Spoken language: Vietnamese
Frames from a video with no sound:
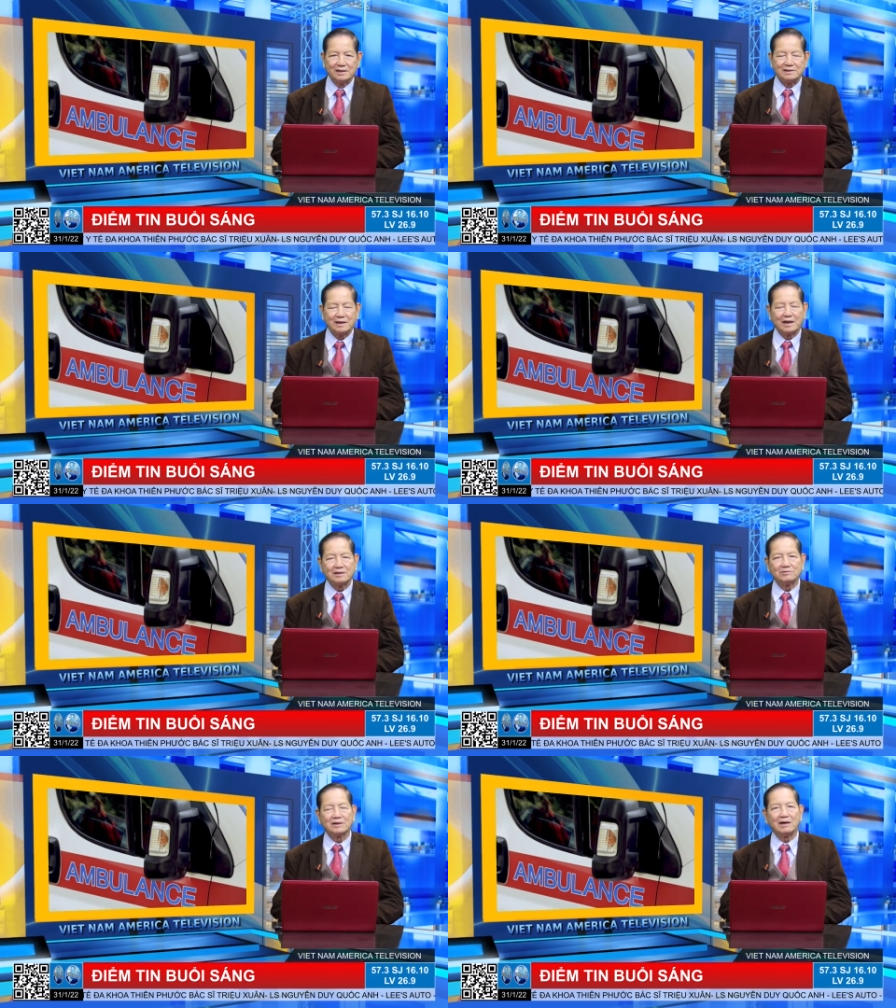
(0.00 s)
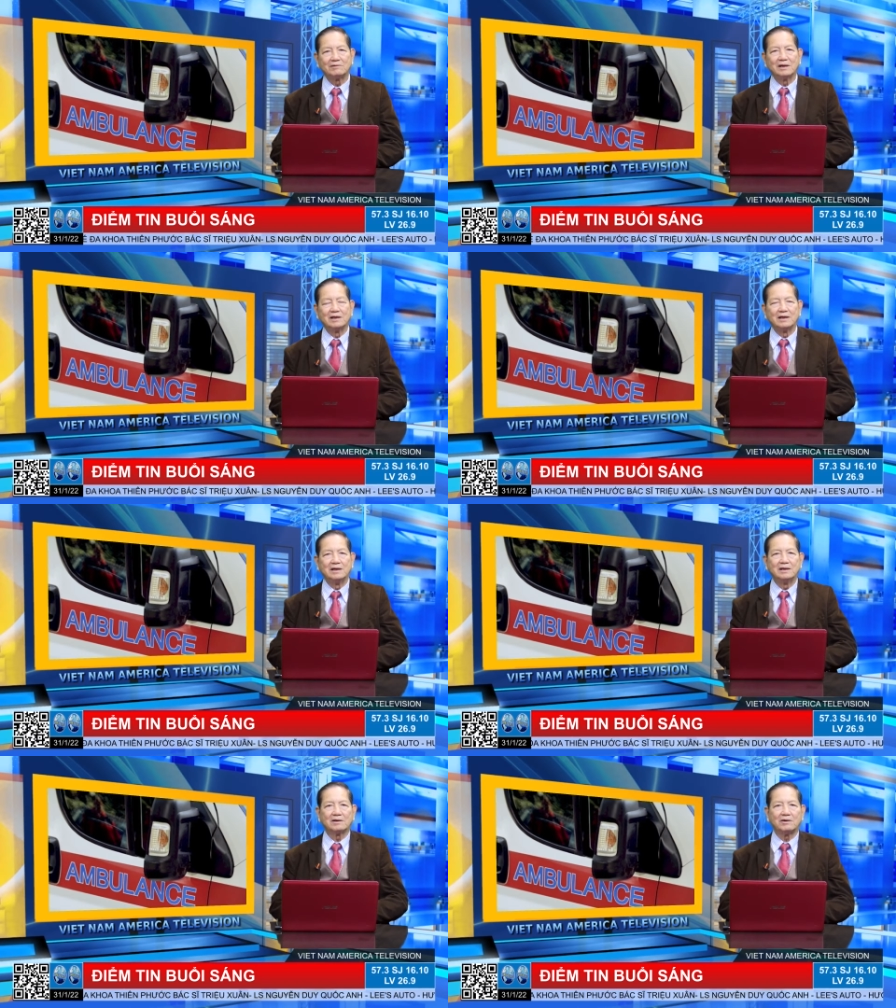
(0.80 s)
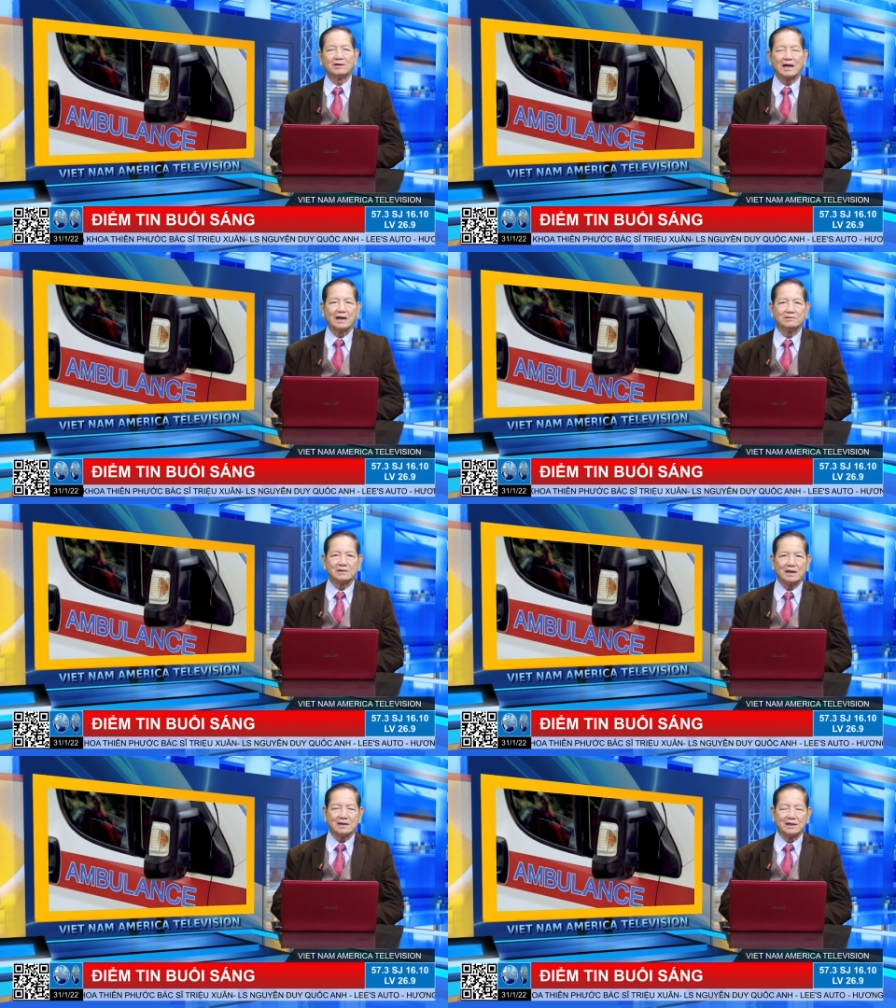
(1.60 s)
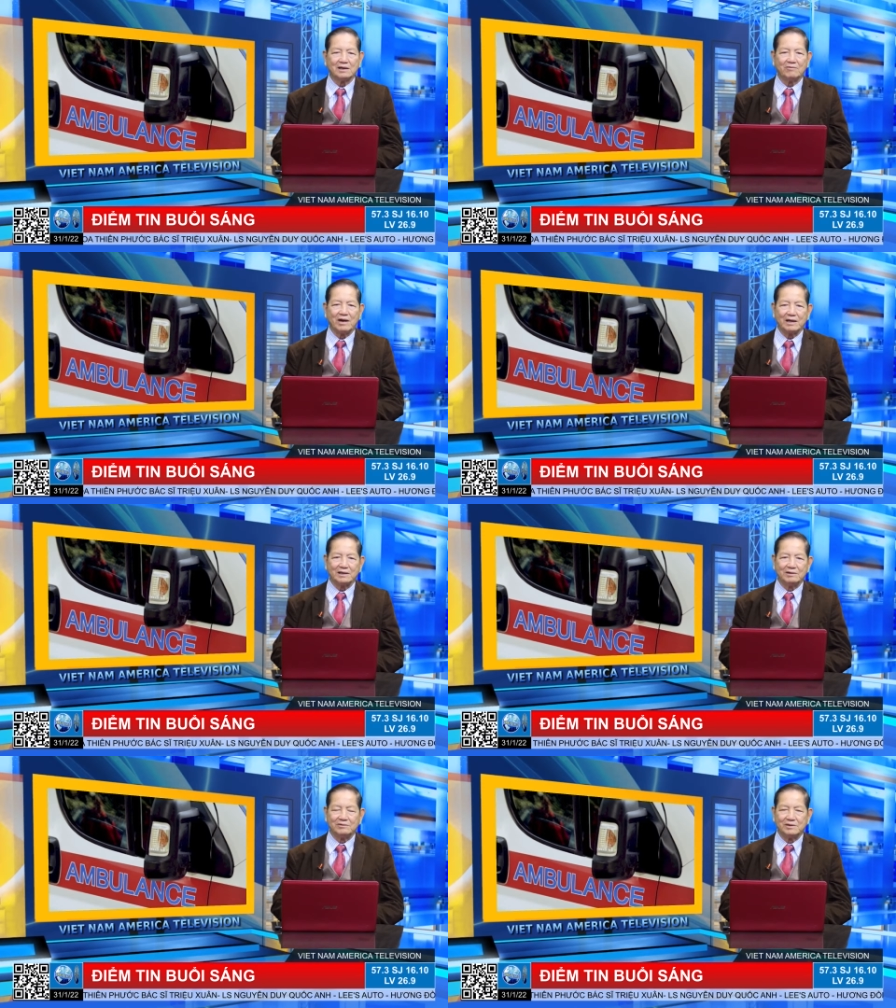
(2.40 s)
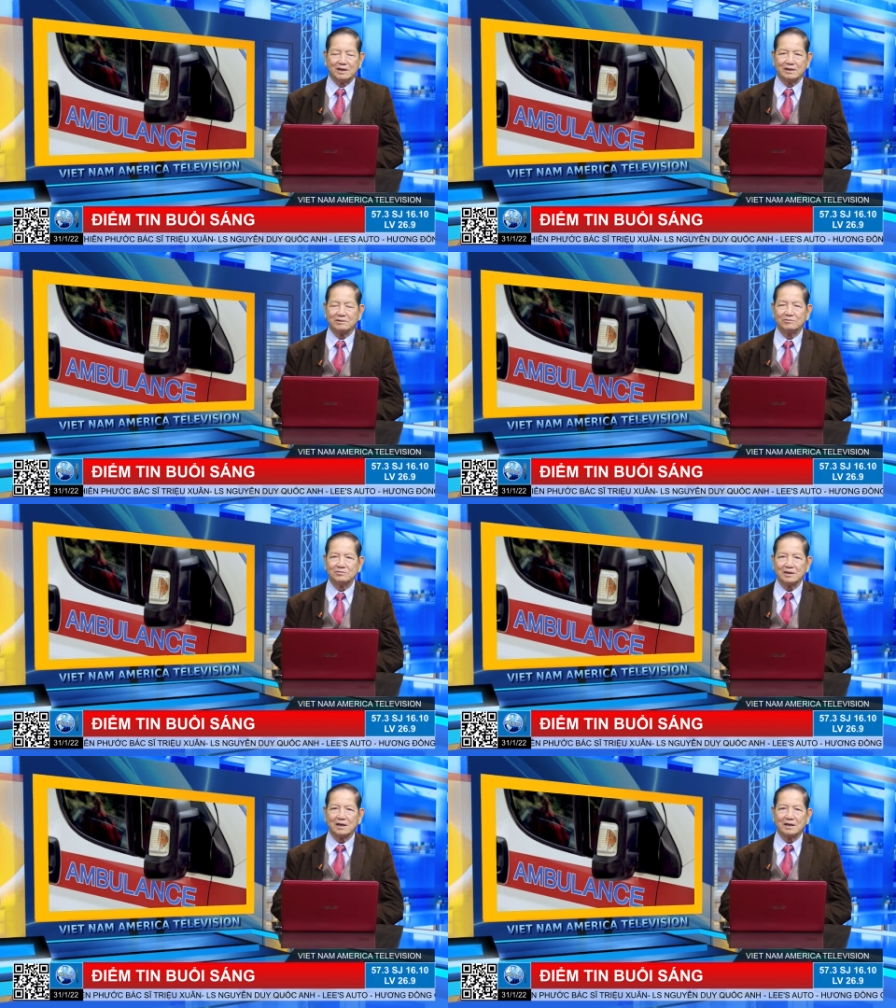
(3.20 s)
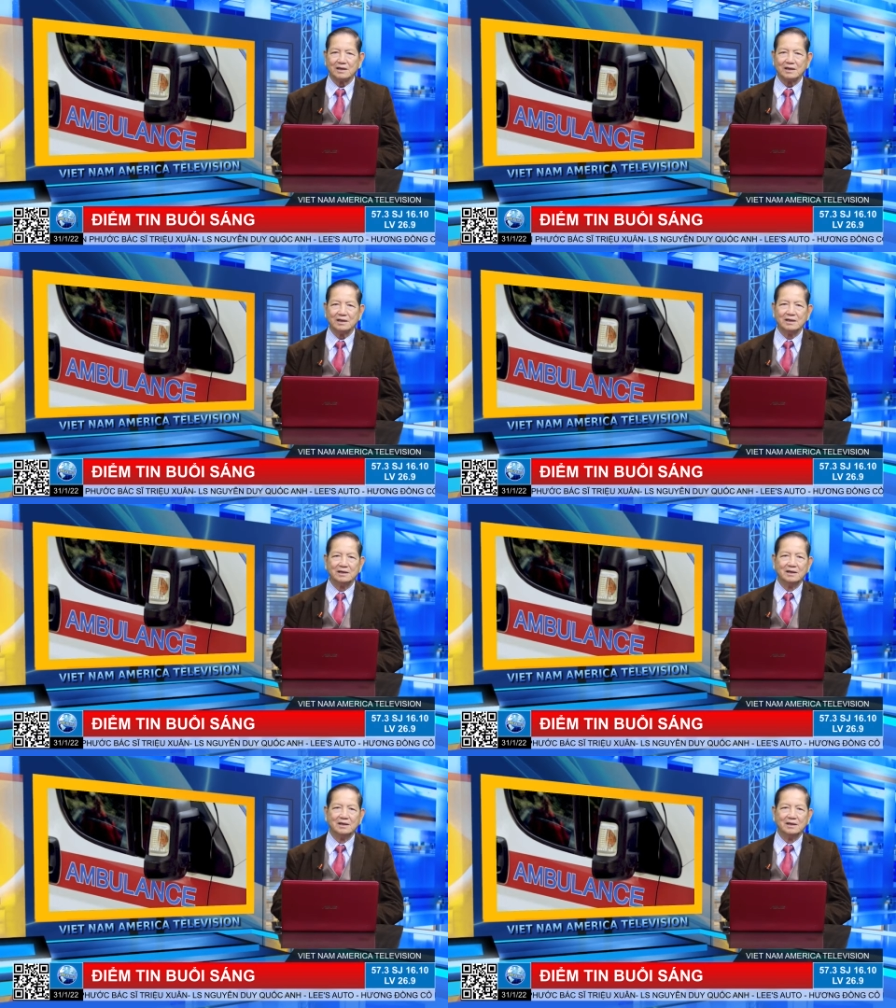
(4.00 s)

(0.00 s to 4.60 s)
Thành ra chúng ta cũng nên ý con cái chúng ta khi ra ngoài, nhiều người cũng rất là ý